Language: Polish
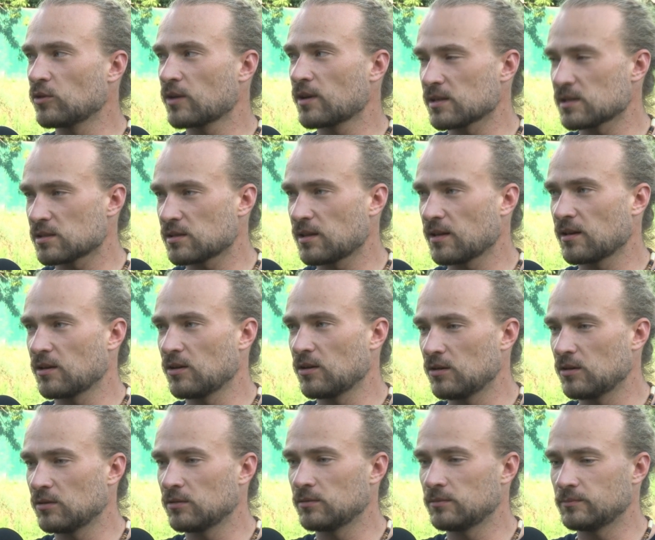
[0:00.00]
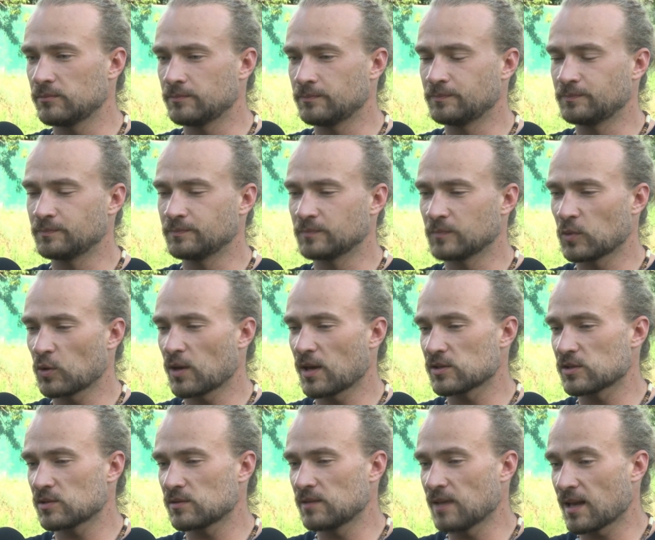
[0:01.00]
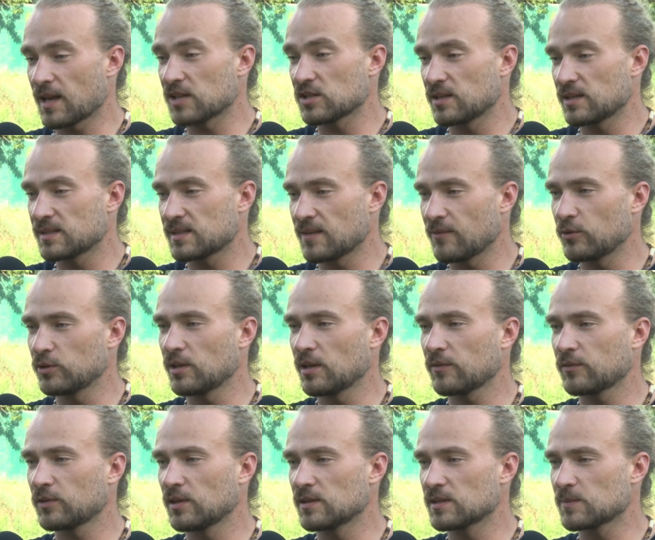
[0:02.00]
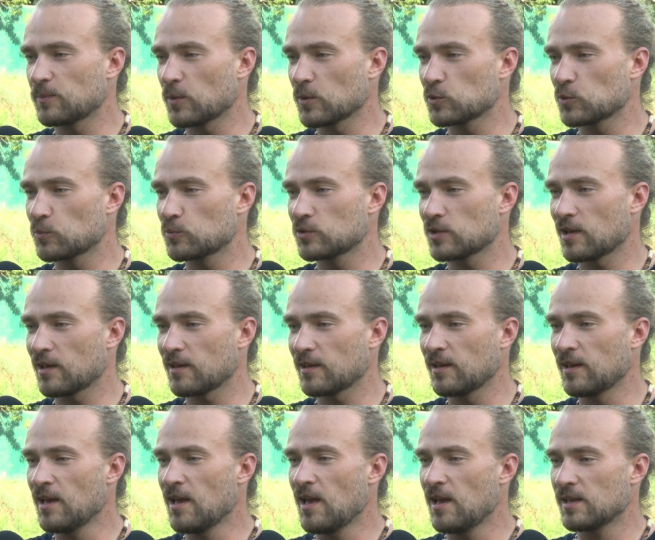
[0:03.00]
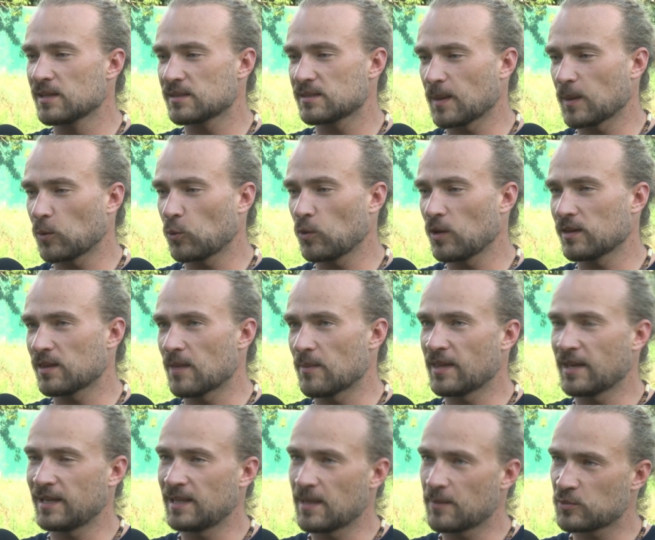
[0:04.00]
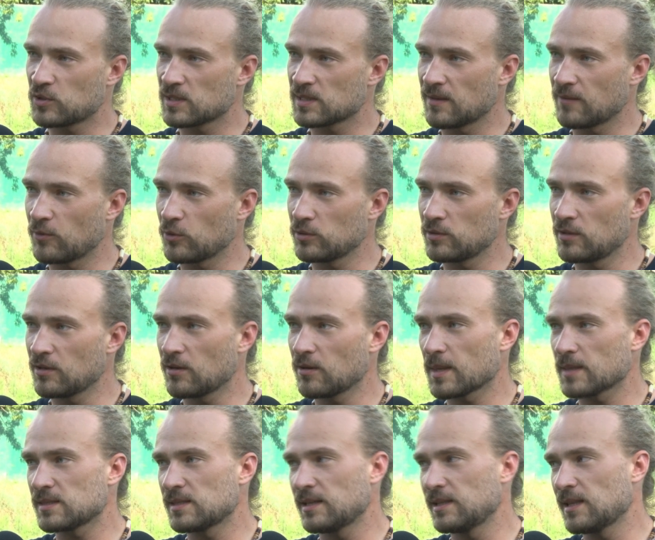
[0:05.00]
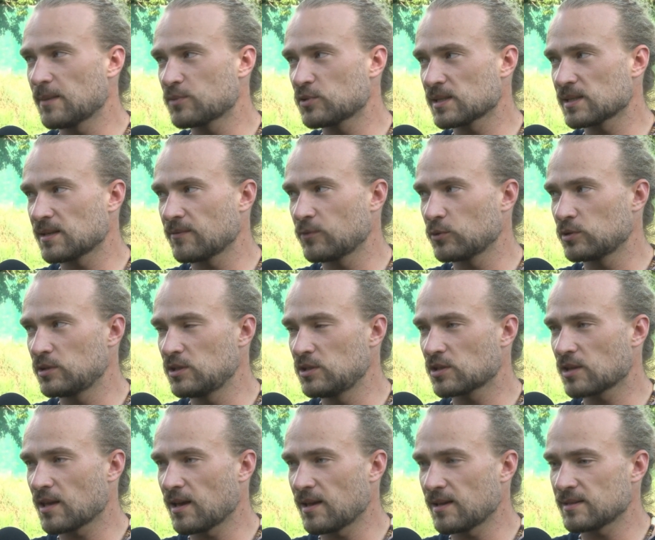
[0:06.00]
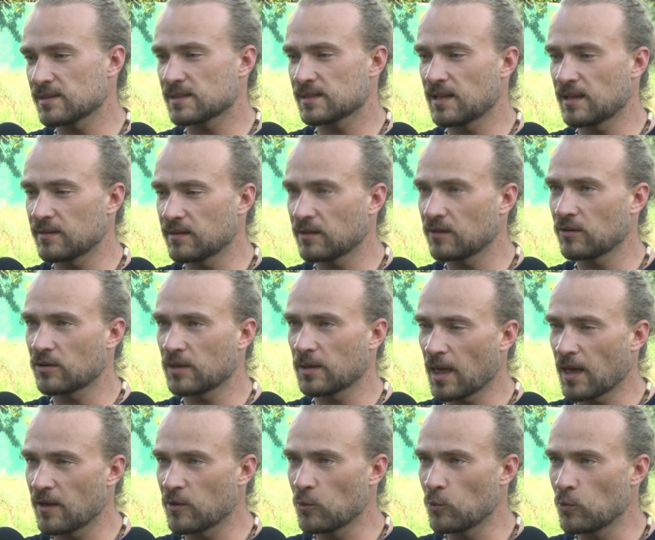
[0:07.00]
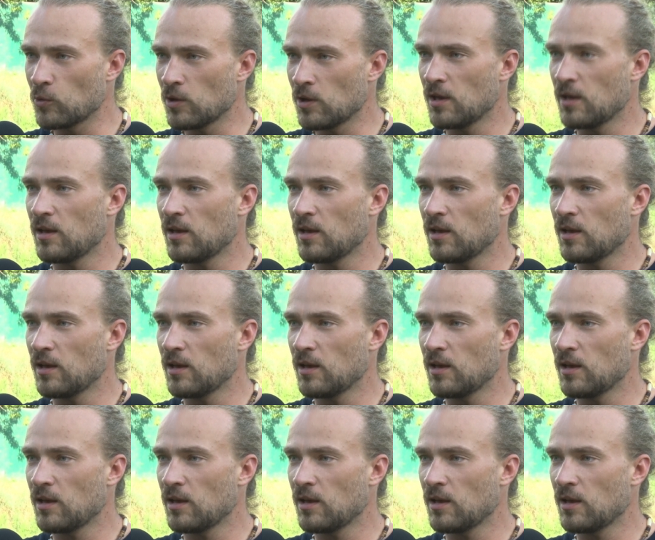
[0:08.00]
do każdego, mm, do na każdych zawodach w ten sposób, że startuje tam najlepszy zawodnik oraz najlepsza zawodniczka z danego kraju